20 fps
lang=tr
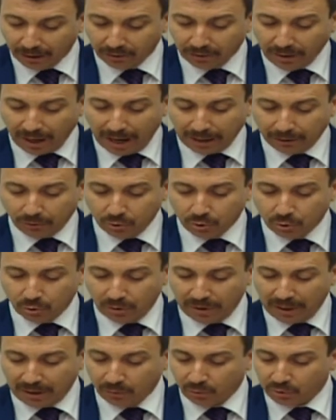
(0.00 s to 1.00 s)
daha
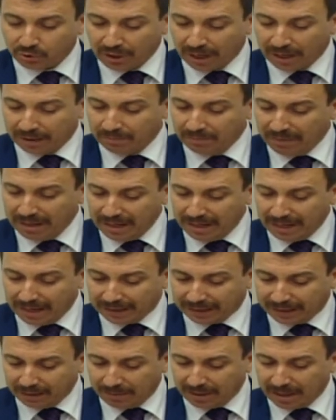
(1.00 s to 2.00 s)
düşürülen uçağın
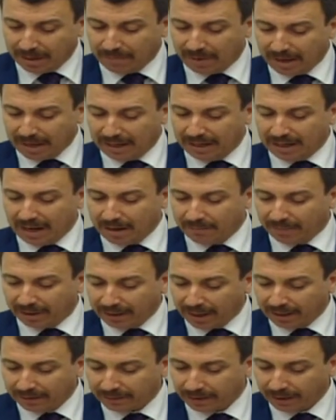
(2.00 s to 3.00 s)
milliyeti bile
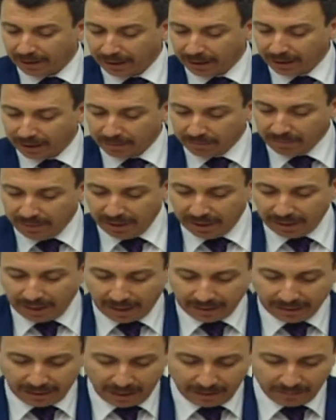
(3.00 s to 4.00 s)
belirlenmeden bir
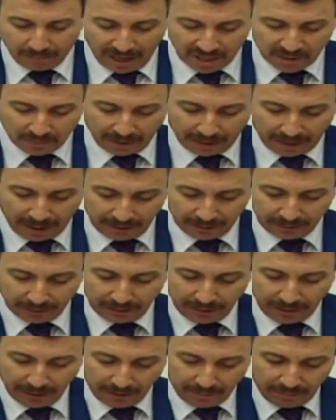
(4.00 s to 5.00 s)
yandan başbakan,
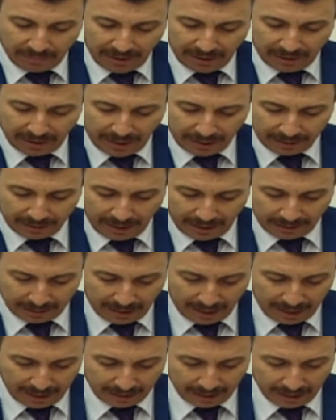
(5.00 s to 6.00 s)
bir yandan
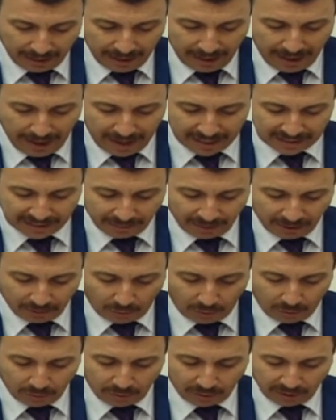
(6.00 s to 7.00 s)
da her zaman
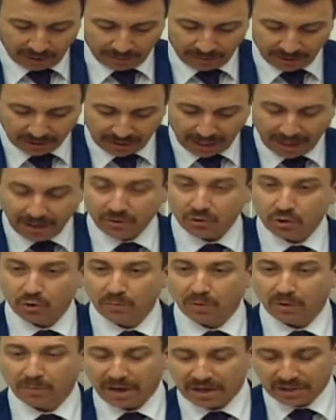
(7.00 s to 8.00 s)
olduğu gibi Sayın
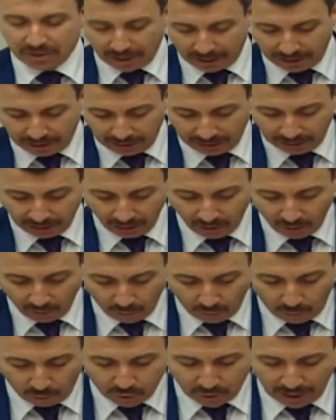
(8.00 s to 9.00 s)
Cumhurbaşkanı
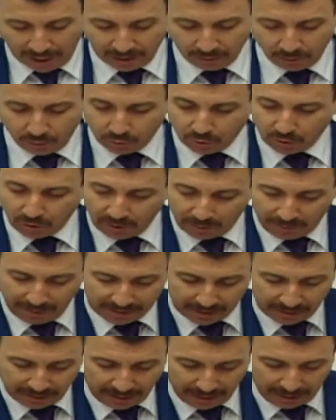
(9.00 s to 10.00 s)
uçağın
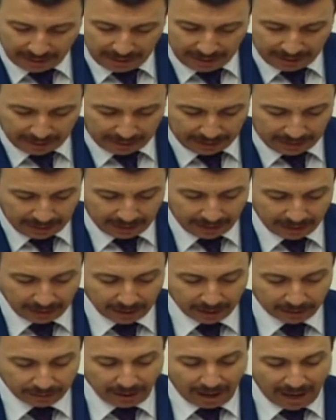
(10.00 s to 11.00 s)
düşürülmesiyle ilgili
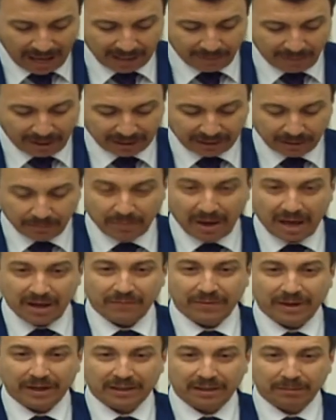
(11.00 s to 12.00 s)
talimatı
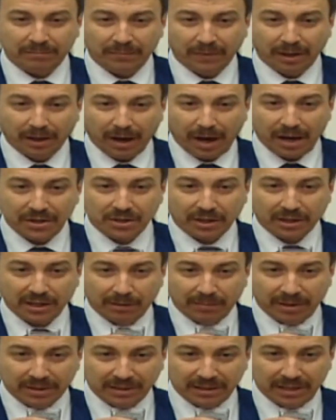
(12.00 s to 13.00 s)
ben verdim
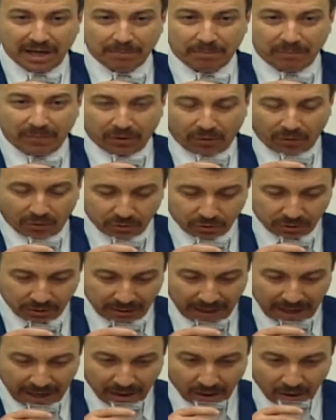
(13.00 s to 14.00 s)
açıklaması yapma
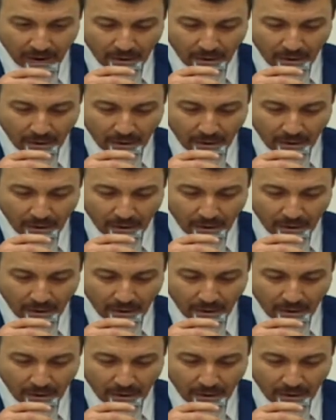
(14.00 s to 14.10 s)
konusunda